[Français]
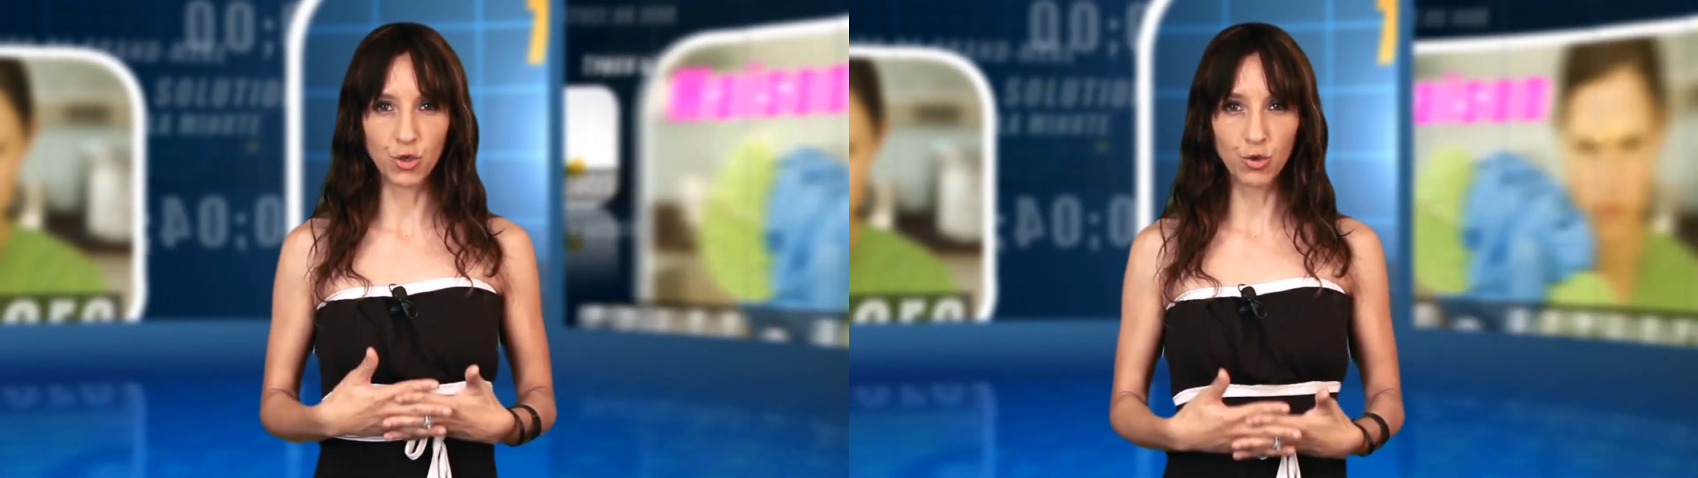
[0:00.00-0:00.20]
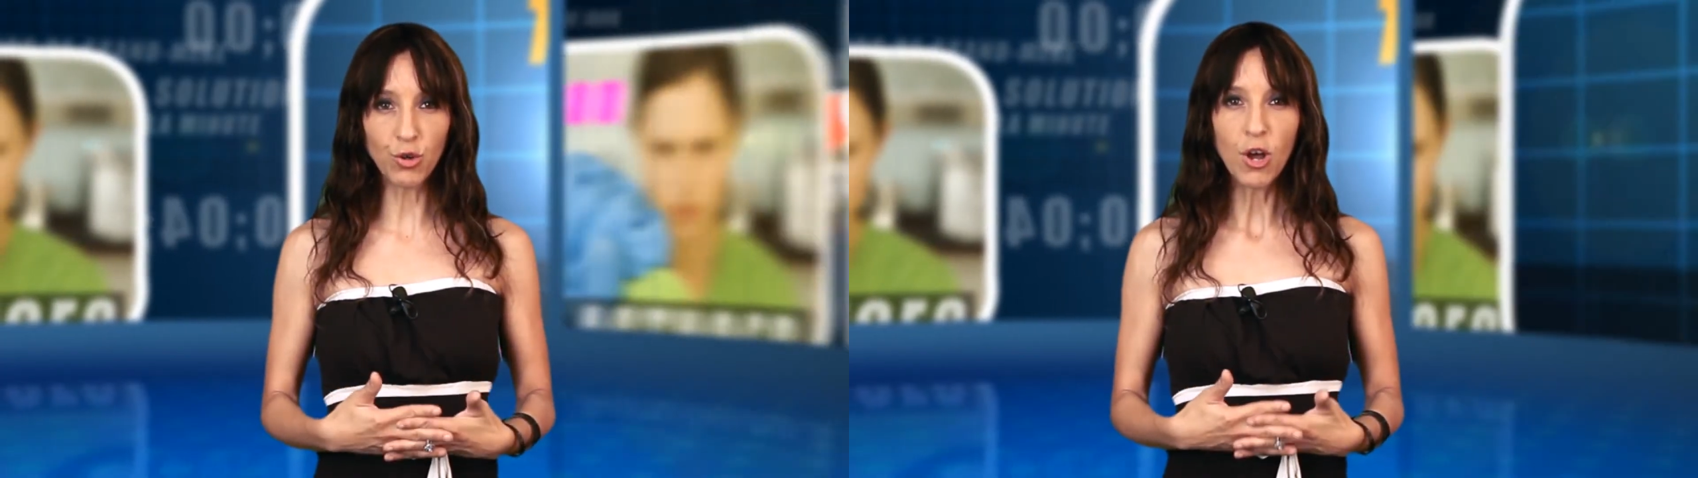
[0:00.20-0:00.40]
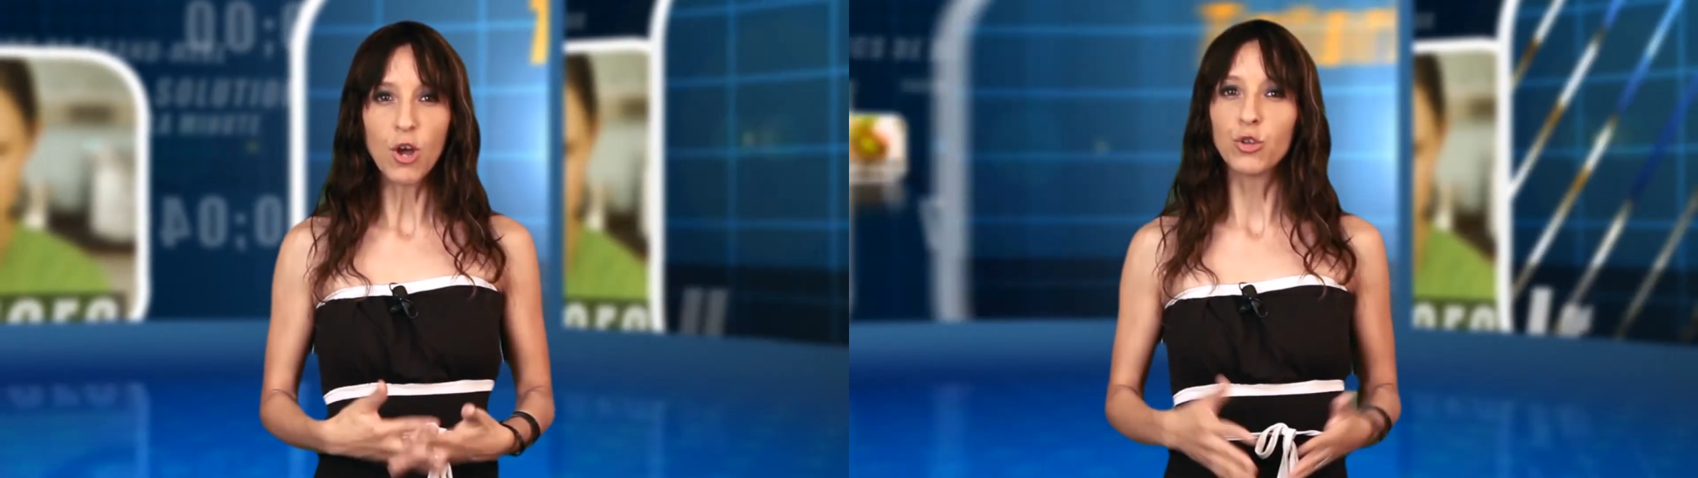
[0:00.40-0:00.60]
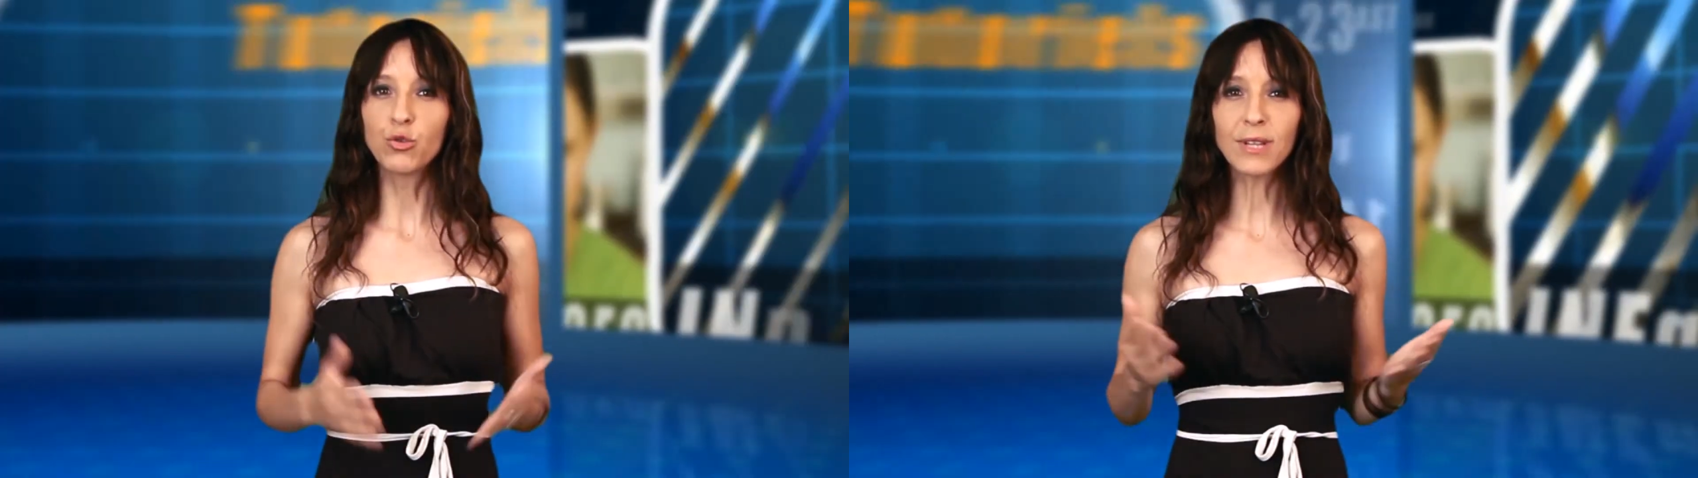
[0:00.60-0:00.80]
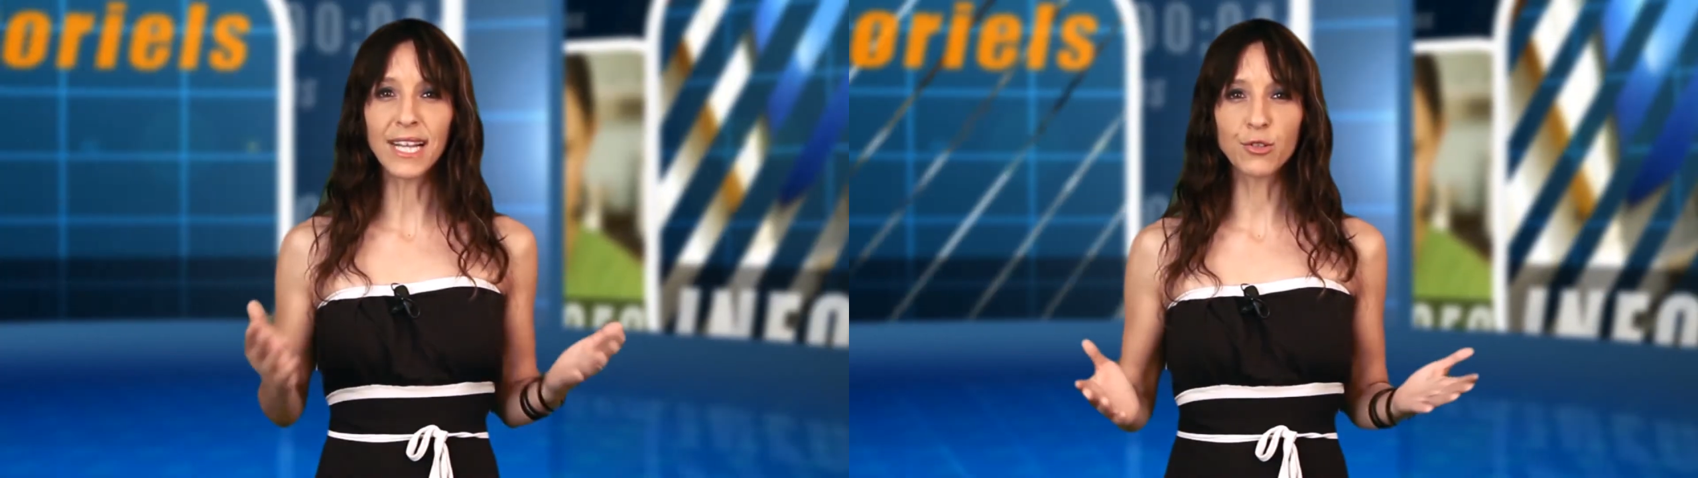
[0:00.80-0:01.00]
chaud
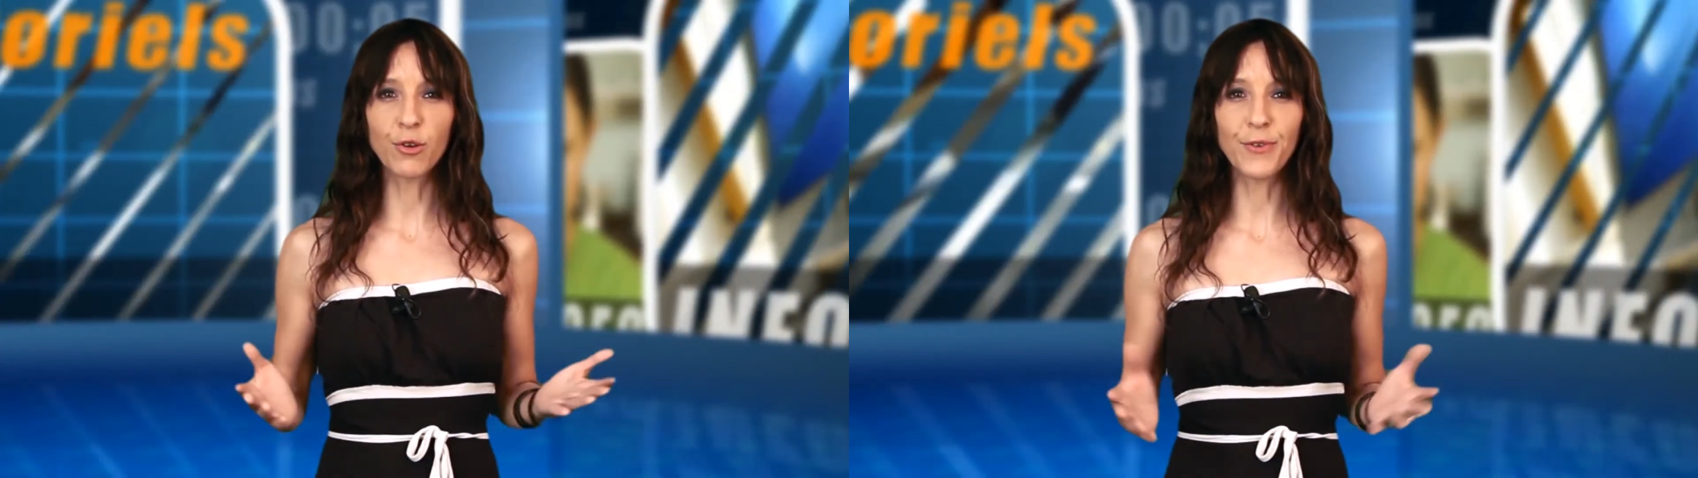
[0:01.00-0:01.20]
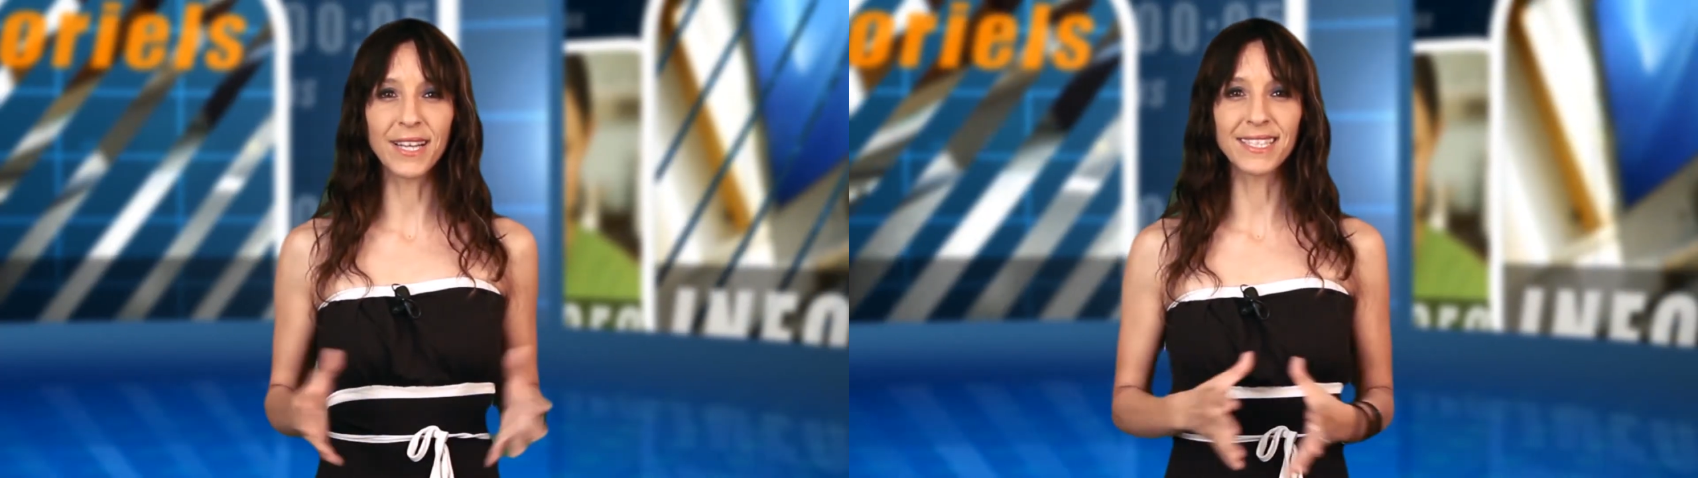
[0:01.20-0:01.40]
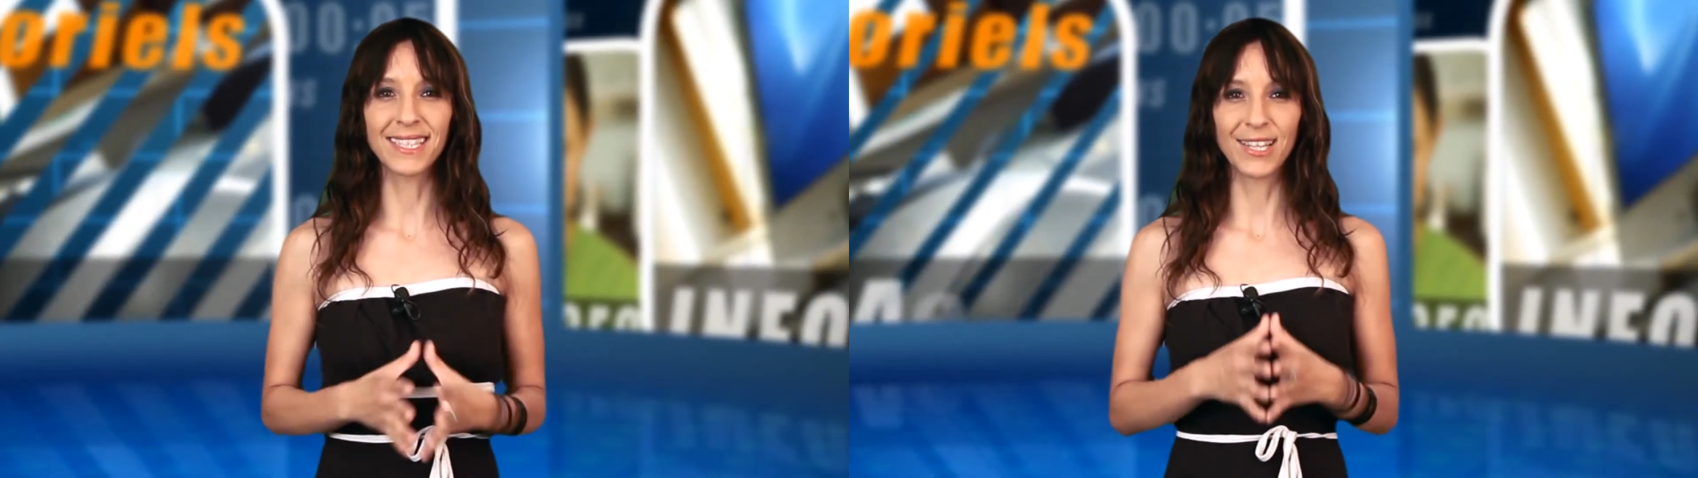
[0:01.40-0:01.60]
toute la surface